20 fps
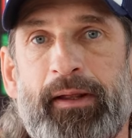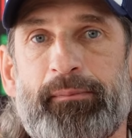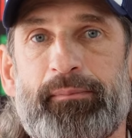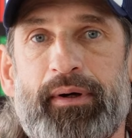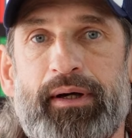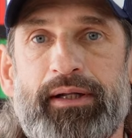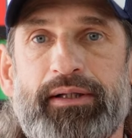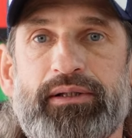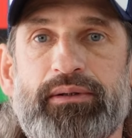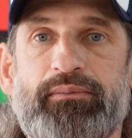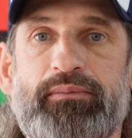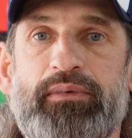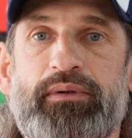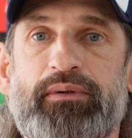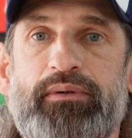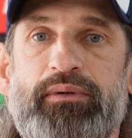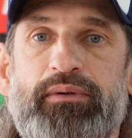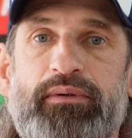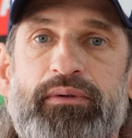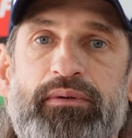
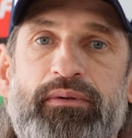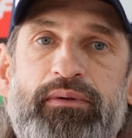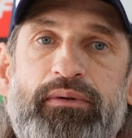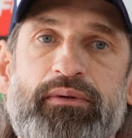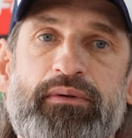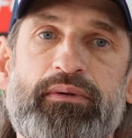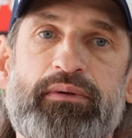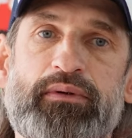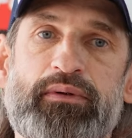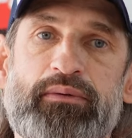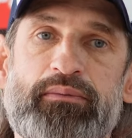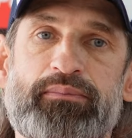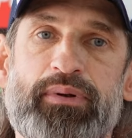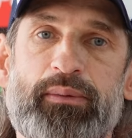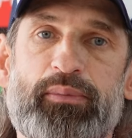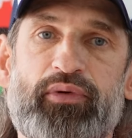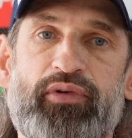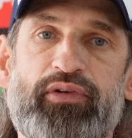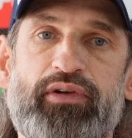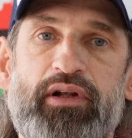Поэтому
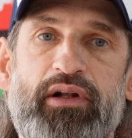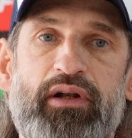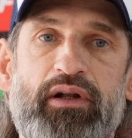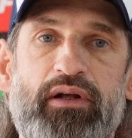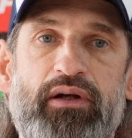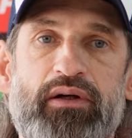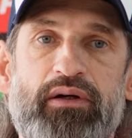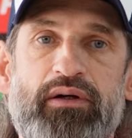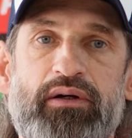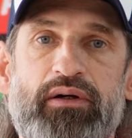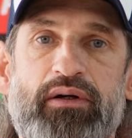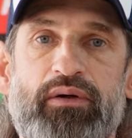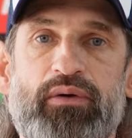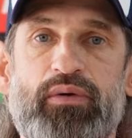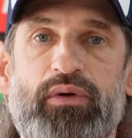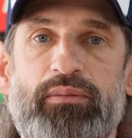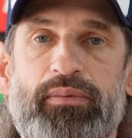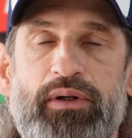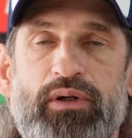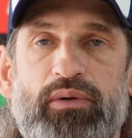пропустили э,
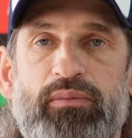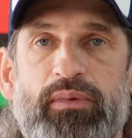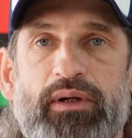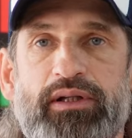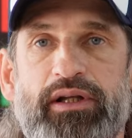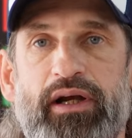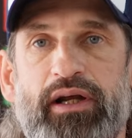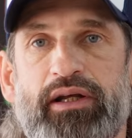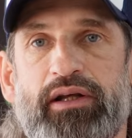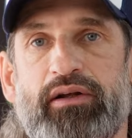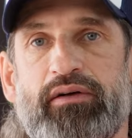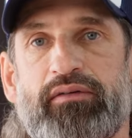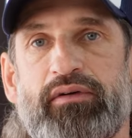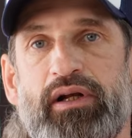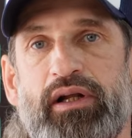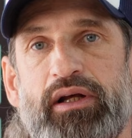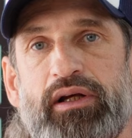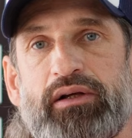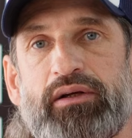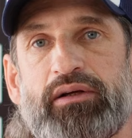гол, потом
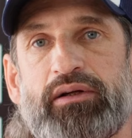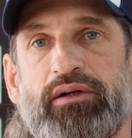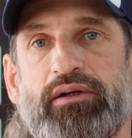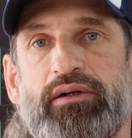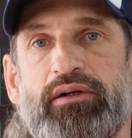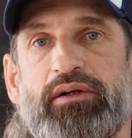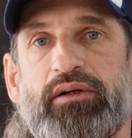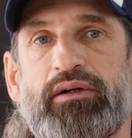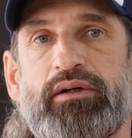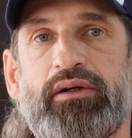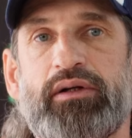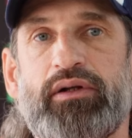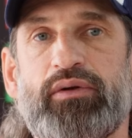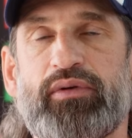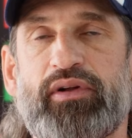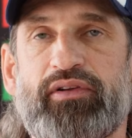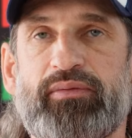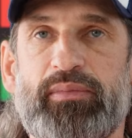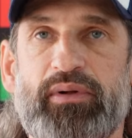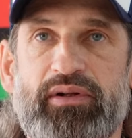отреагировали. Э, и у
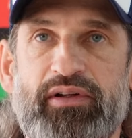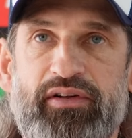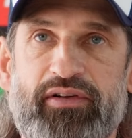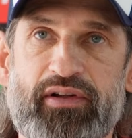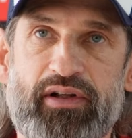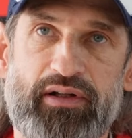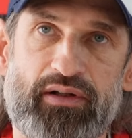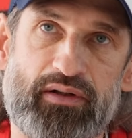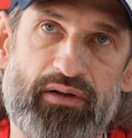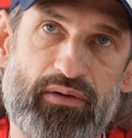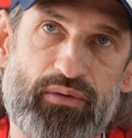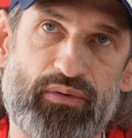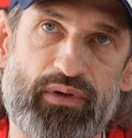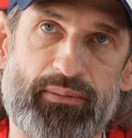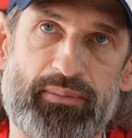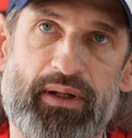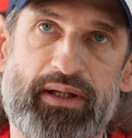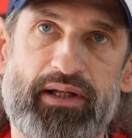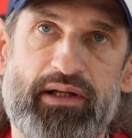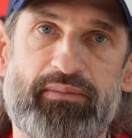нас было несколько ну,
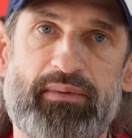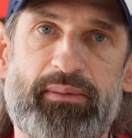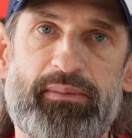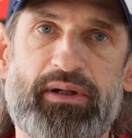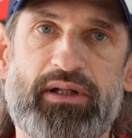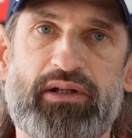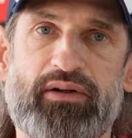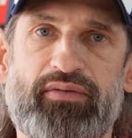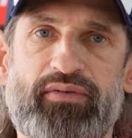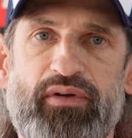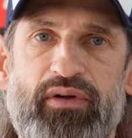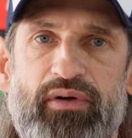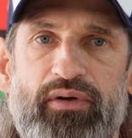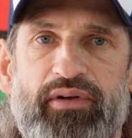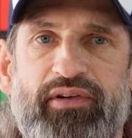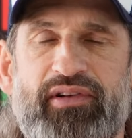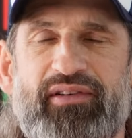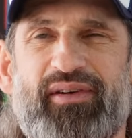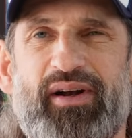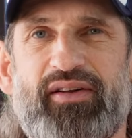неплохих моментов, но
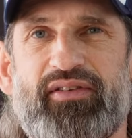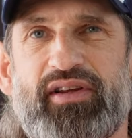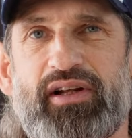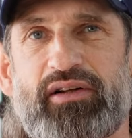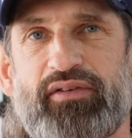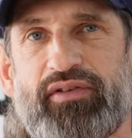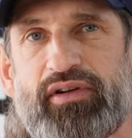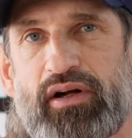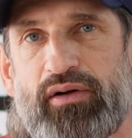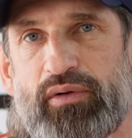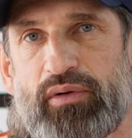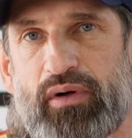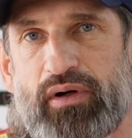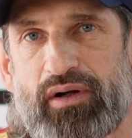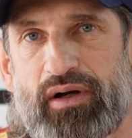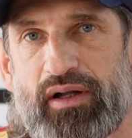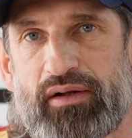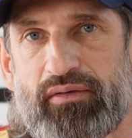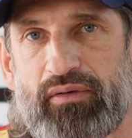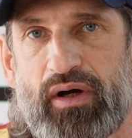если в целом, все равно
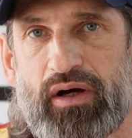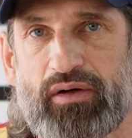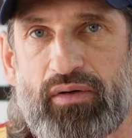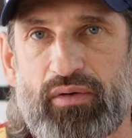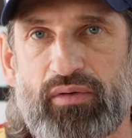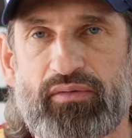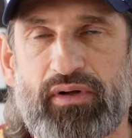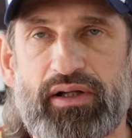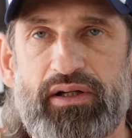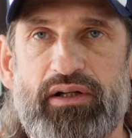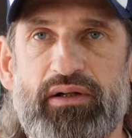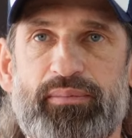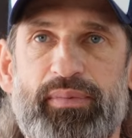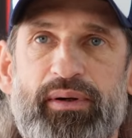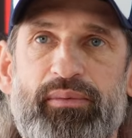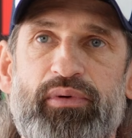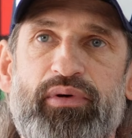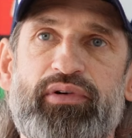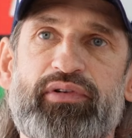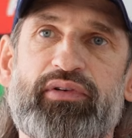Акрам, Акром владел
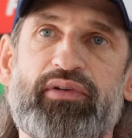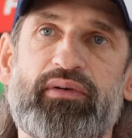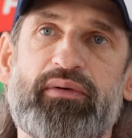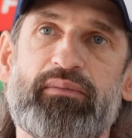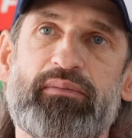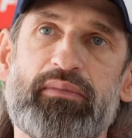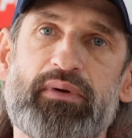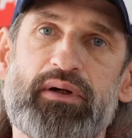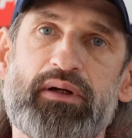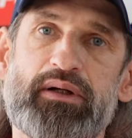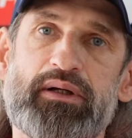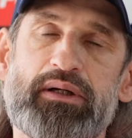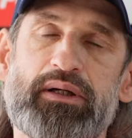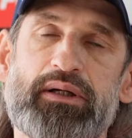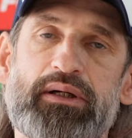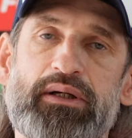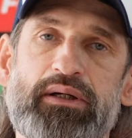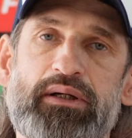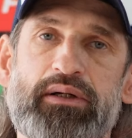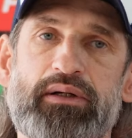преимуществом
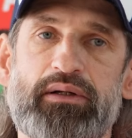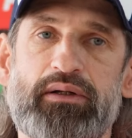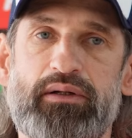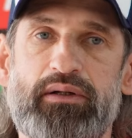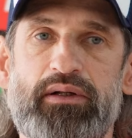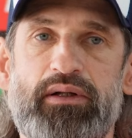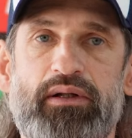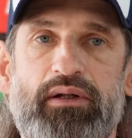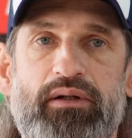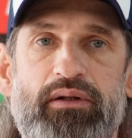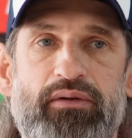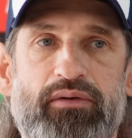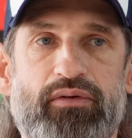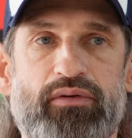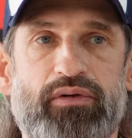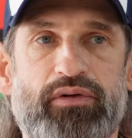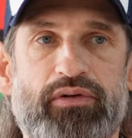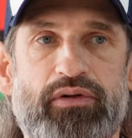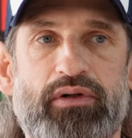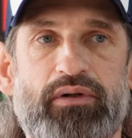э, и
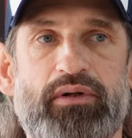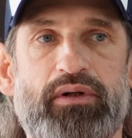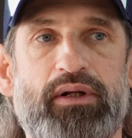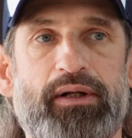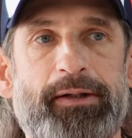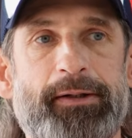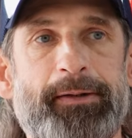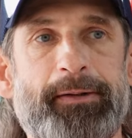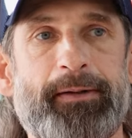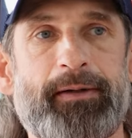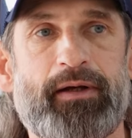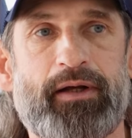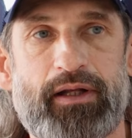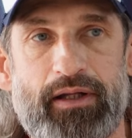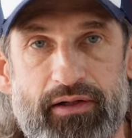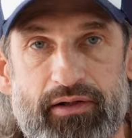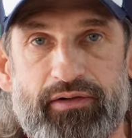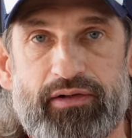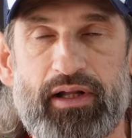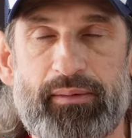заслужил,
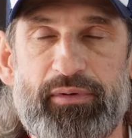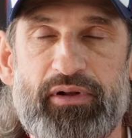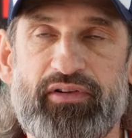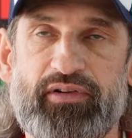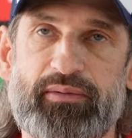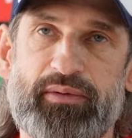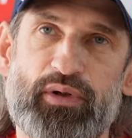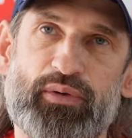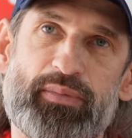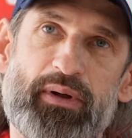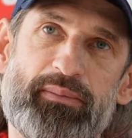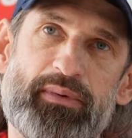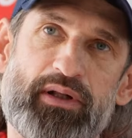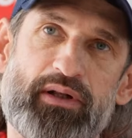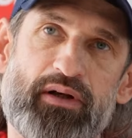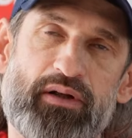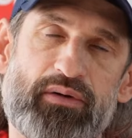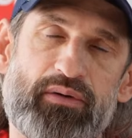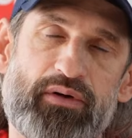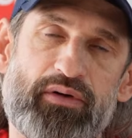и добился той победы,
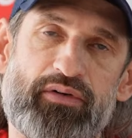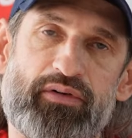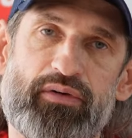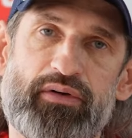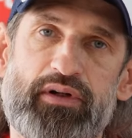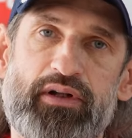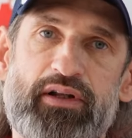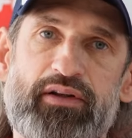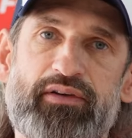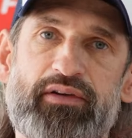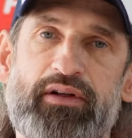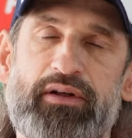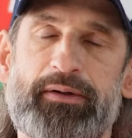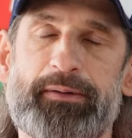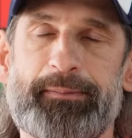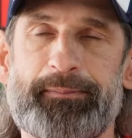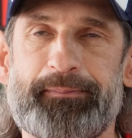которая сегодня есть.